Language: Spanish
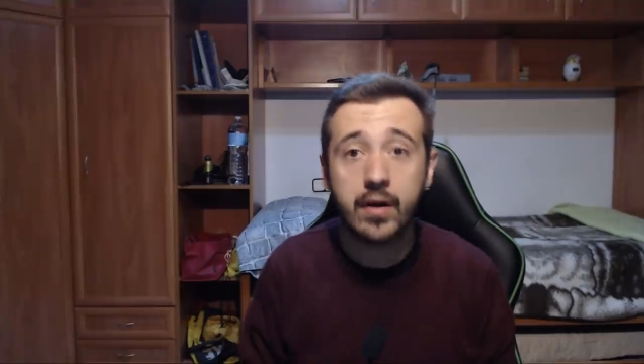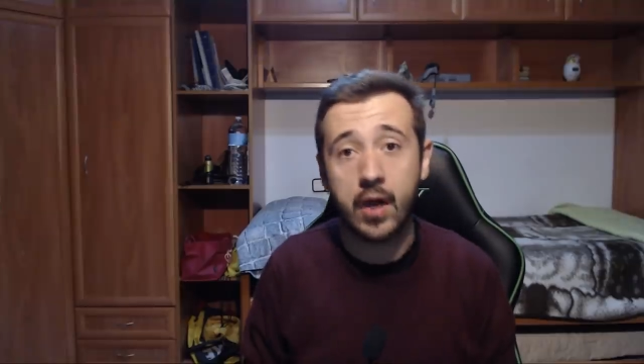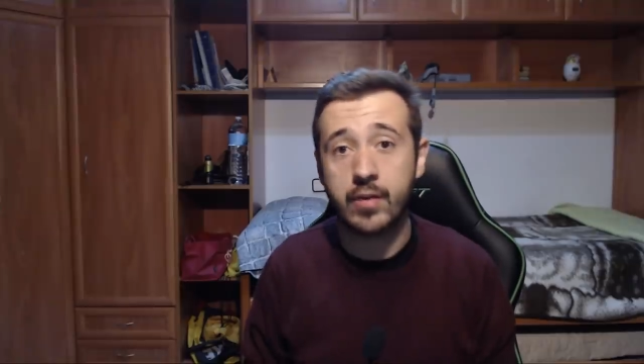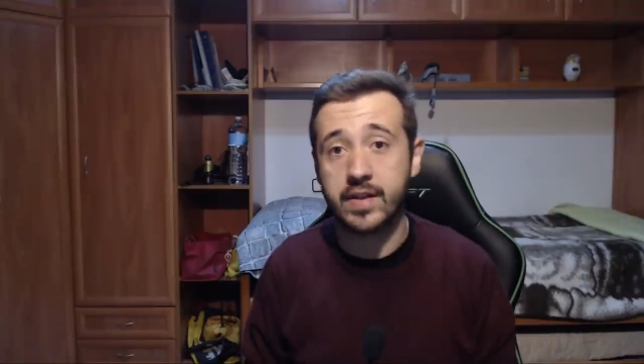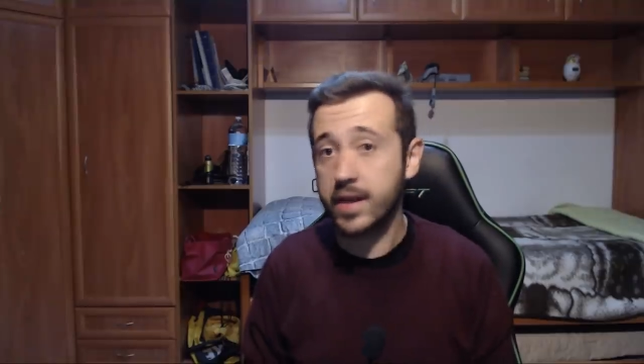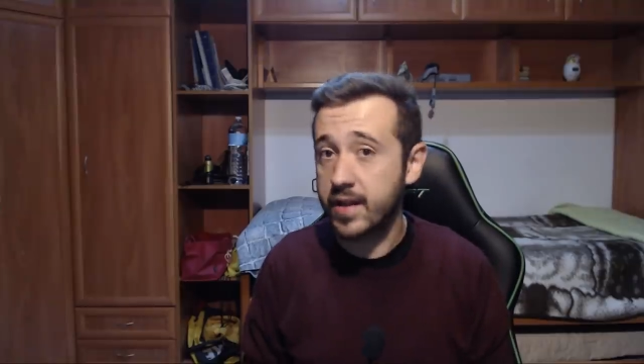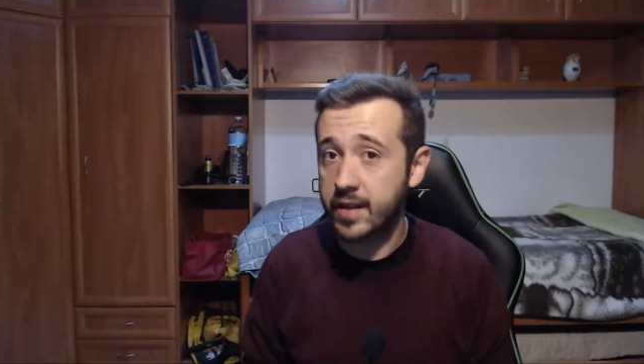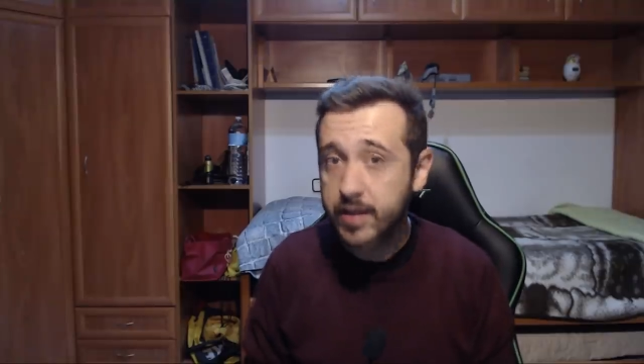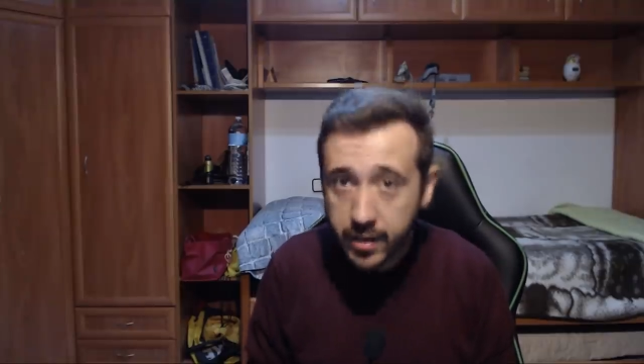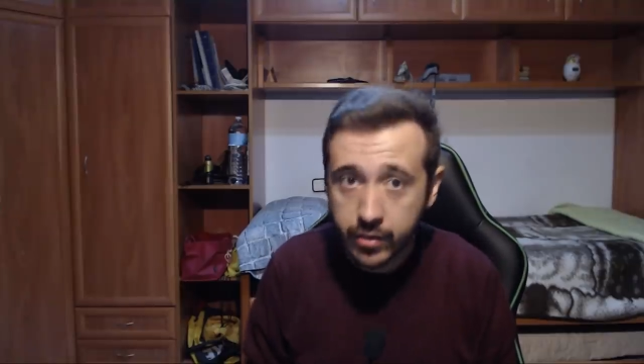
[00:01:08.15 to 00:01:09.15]
aún así
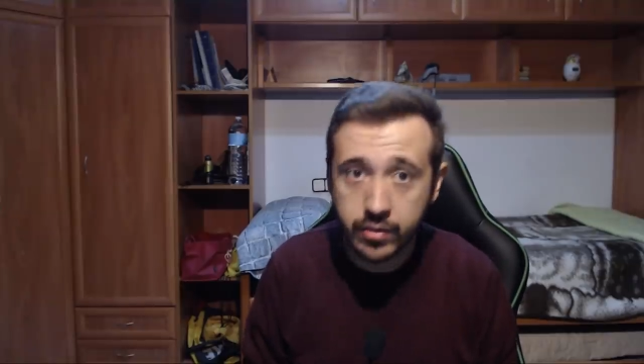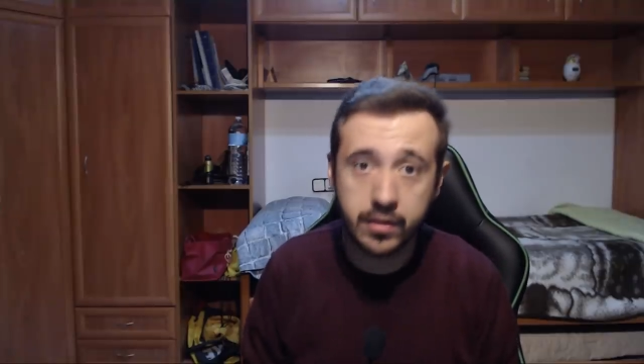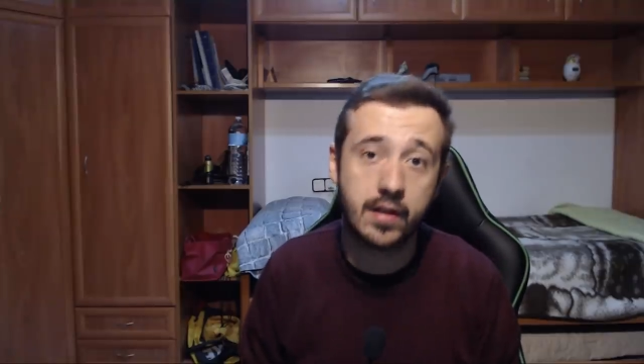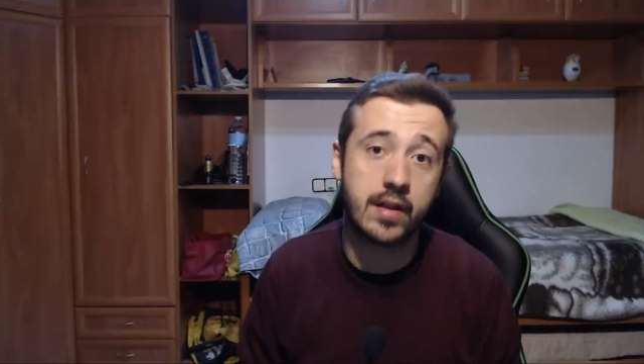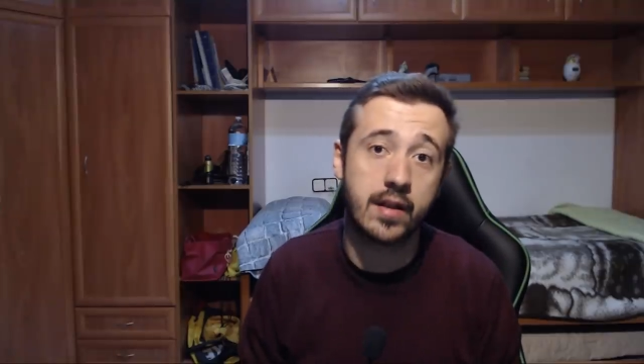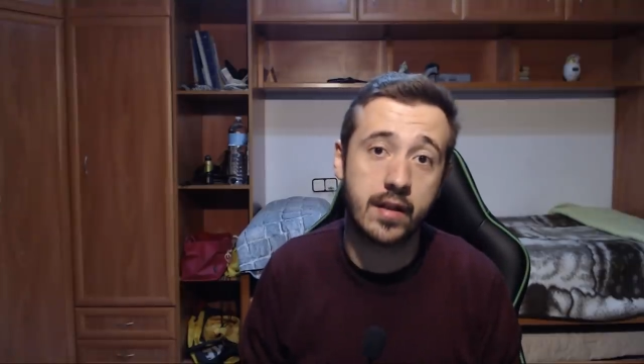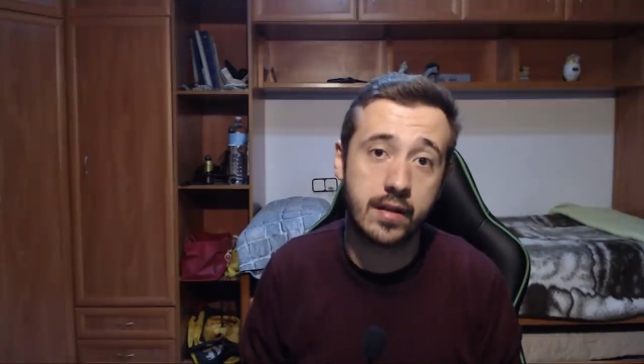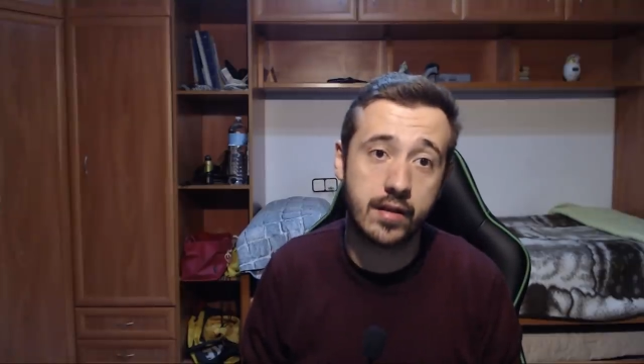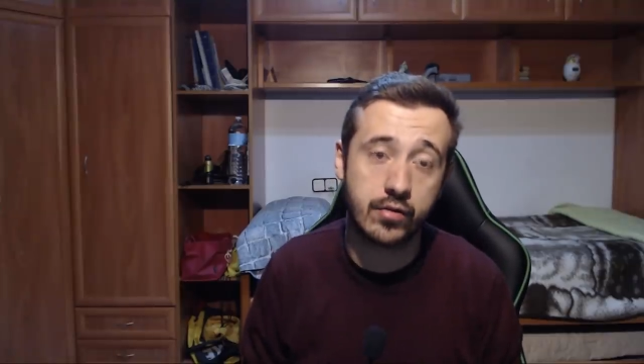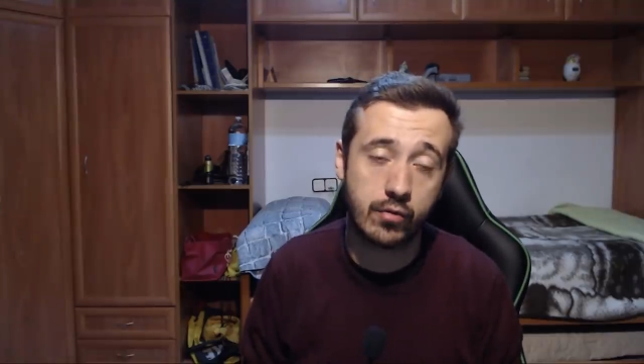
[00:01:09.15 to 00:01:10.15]
detallitos de,
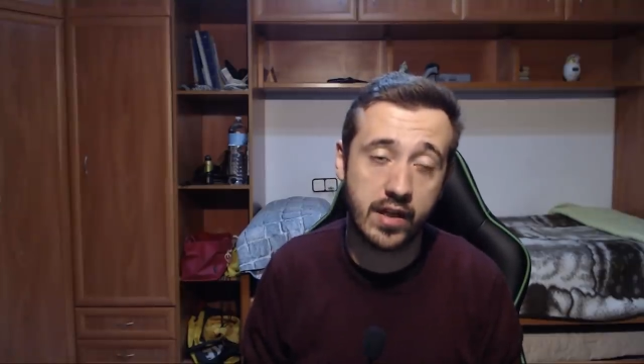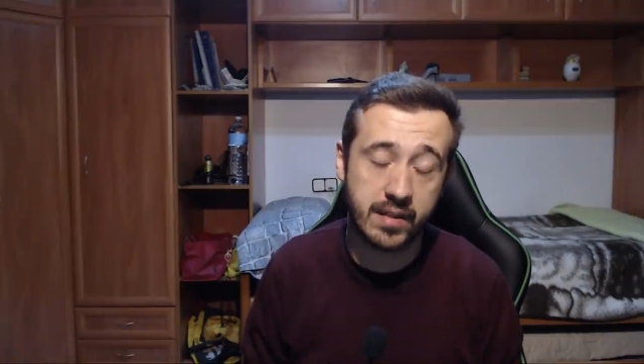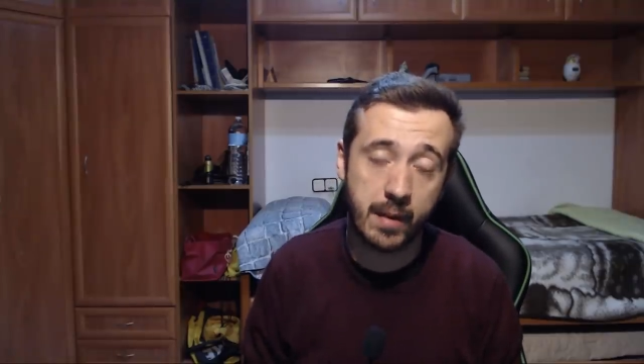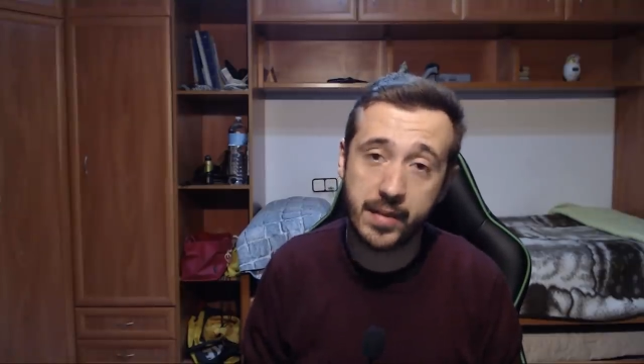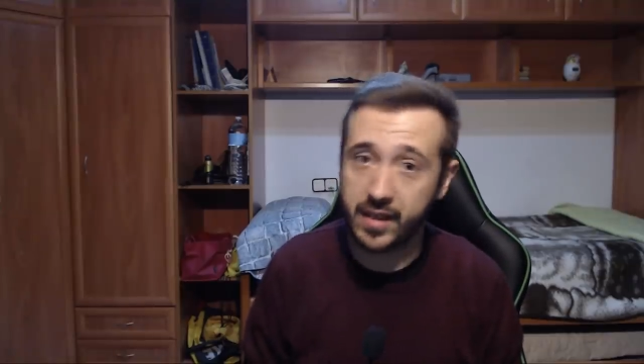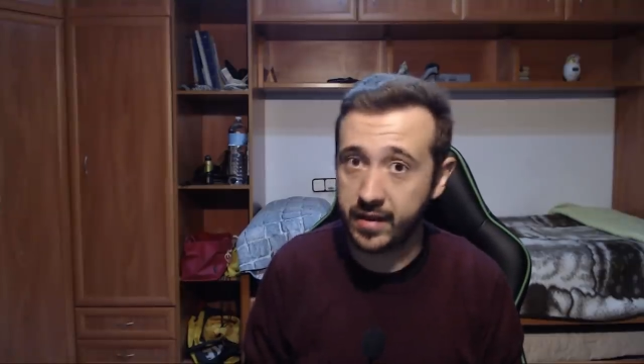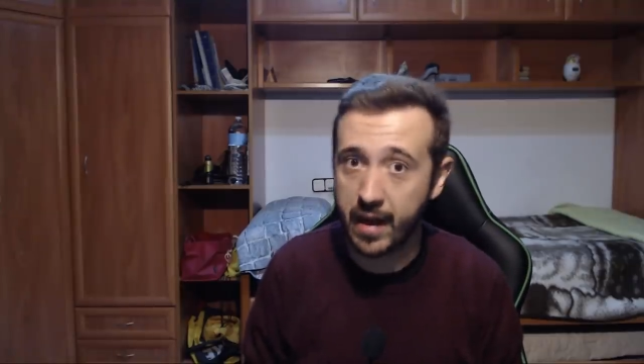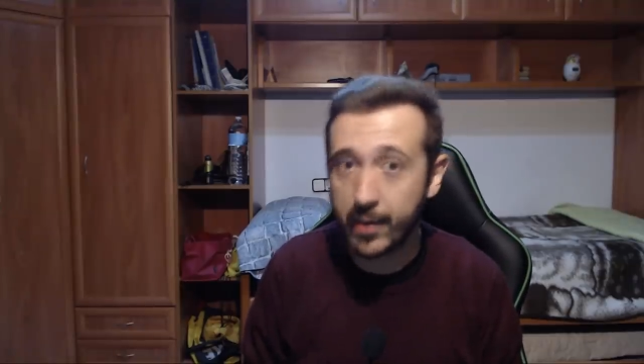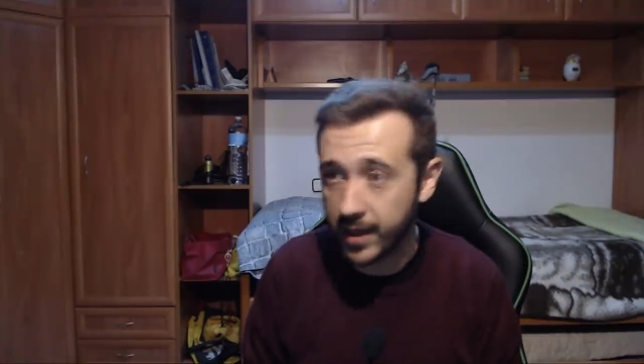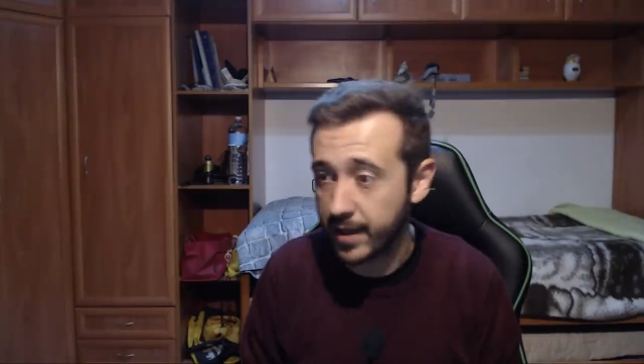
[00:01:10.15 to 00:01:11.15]
de los cuales me apetece
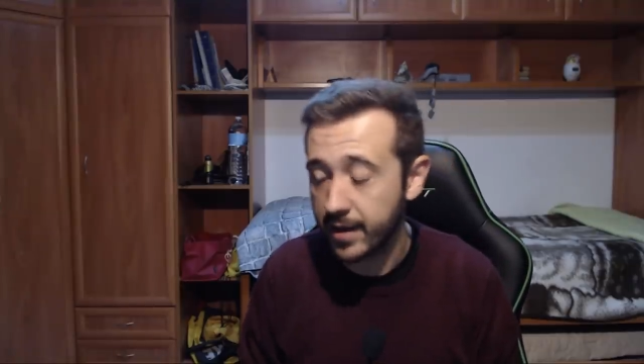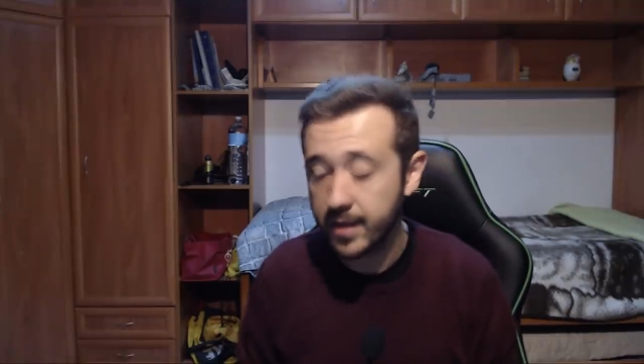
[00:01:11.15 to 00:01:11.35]
hablar